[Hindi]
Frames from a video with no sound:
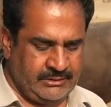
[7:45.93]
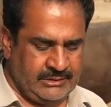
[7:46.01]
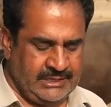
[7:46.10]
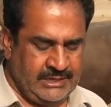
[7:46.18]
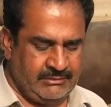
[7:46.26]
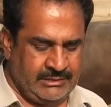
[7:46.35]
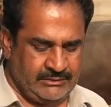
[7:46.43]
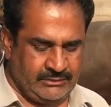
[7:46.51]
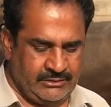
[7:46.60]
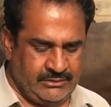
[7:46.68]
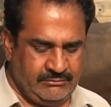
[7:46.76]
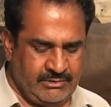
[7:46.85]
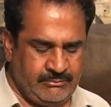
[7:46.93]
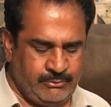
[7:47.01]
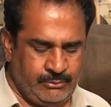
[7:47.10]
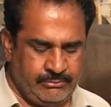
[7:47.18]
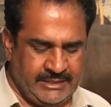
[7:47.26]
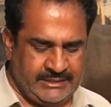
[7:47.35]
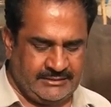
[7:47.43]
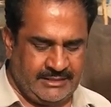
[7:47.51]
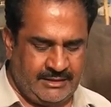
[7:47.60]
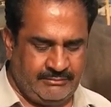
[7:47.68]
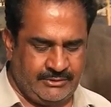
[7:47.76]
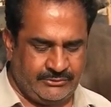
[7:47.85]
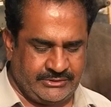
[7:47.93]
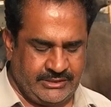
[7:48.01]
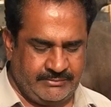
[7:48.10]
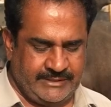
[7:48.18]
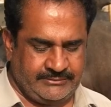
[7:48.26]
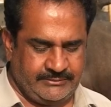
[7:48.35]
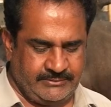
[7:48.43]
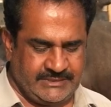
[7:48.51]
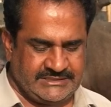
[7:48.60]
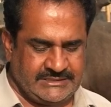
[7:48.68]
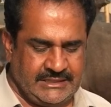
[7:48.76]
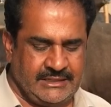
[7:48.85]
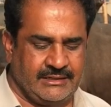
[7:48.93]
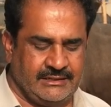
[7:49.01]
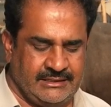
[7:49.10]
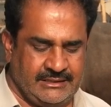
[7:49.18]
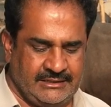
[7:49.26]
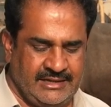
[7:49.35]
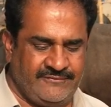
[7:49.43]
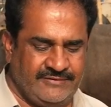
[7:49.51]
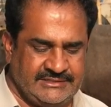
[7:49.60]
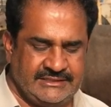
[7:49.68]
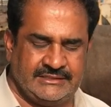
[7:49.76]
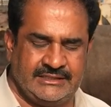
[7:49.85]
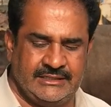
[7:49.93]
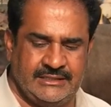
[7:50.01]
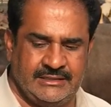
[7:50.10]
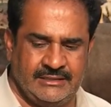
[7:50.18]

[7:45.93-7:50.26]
अलावा जो है महबूब भंड साहब है उसके पास भी भैंसें हैं लेकिन काफ़ी सिंध के